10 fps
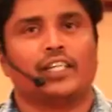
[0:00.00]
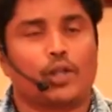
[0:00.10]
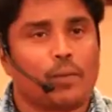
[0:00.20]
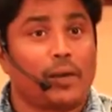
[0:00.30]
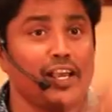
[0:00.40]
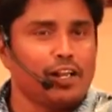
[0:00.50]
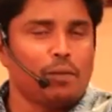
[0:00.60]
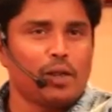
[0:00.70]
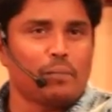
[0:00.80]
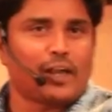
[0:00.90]
என்னுடைய பழைய
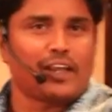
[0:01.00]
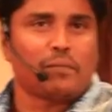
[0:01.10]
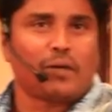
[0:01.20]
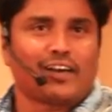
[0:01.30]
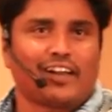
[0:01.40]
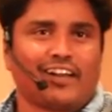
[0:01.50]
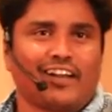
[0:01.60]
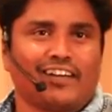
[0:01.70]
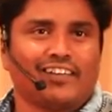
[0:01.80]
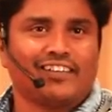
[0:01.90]
நண்பனை இப்போ இடையில பார்க்குறேன்
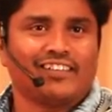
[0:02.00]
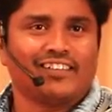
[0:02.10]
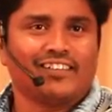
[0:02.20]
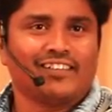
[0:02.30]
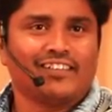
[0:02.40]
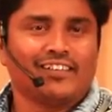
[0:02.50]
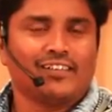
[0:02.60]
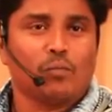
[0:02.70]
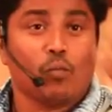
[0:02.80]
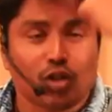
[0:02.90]
நான்
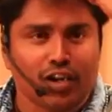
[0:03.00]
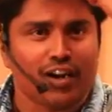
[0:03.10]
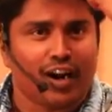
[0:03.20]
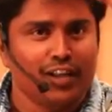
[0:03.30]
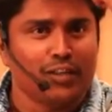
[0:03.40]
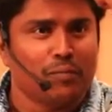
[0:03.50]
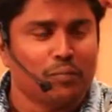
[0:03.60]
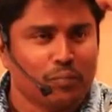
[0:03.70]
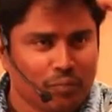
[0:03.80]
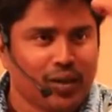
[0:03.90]
முதல் நாள் அழுத
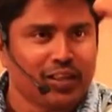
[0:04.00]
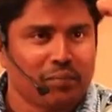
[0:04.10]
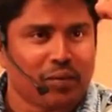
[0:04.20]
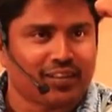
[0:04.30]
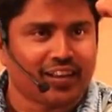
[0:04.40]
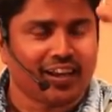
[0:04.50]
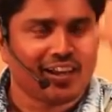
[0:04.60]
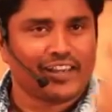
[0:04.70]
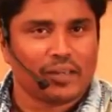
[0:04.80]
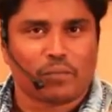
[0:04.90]
மாதிரி பார்த்தேன்
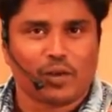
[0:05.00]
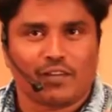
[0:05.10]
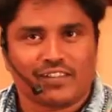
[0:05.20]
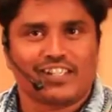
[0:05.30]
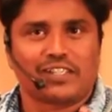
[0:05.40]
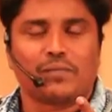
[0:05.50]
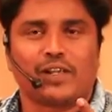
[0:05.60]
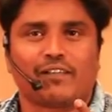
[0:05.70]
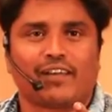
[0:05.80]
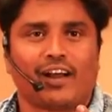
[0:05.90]
இப்பொழுது அவன் சிரிச்ச
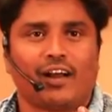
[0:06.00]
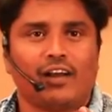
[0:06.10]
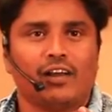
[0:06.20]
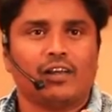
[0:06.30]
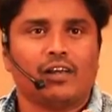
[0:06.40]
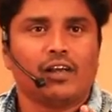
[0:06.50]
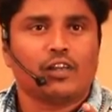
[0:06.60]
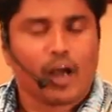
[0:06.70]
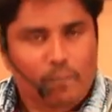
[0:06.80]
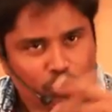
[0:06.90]
மணிக்கு வரான்
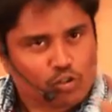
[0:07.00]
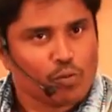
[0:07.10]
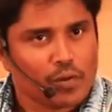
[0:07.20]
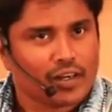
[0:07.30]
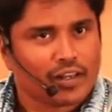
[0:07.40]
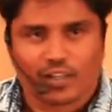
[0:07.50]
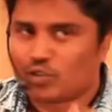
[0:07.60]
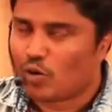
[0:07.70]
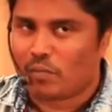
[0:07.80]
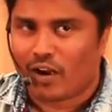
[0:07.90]
அப்போ சோமேட்டாரா
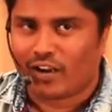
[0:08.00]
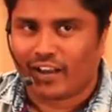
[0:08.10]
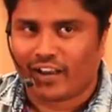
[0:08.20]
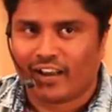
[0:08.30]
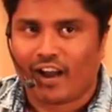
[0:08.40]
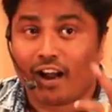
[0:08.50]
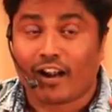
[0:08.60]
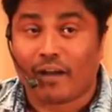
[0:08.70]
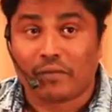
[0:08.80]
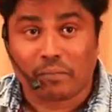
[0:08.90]
சோகமாகலை
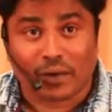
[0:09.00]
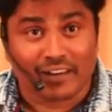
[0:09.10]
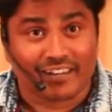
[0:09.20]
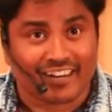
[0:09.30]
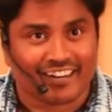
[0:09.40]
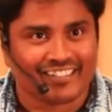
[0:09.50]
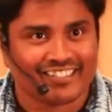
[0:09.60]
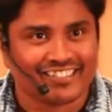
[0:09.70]
ஆனால் அவன் பழகிட்டான்